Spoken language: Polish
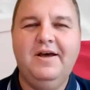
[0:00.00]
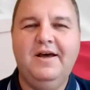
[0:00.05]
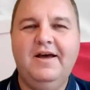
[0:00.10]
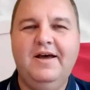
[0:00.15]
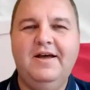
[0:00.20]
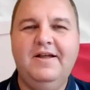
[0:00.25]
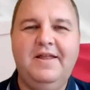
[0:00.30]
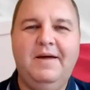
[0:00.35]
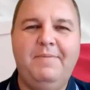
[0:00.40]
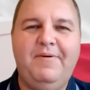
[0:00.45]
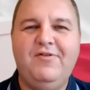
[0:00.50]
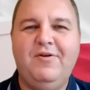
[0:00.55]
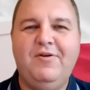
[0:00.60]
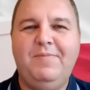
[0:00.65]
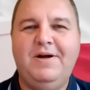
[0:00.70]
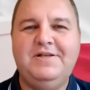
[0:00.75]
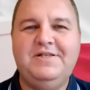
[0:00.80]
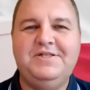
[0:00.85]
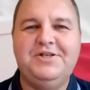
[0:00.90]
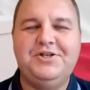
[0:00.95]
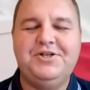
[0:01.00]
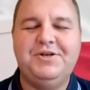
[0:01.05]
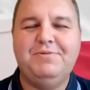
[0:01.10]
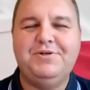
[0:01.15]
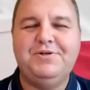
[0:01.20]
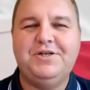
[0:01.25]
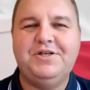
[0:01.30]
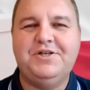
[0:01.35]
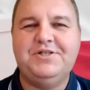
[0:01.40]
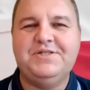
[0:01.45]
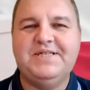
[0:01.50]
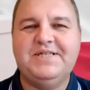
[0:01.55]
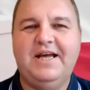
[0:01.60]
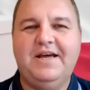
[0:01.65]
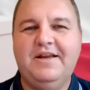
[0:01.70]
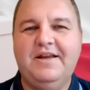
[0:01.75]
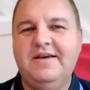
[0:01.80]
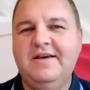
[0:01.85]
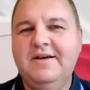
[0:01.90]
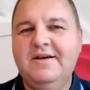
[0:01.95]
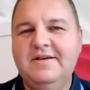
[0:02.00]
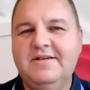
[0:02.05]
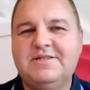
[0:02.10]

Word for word: e, na pewno pani zresztą przecież znanej,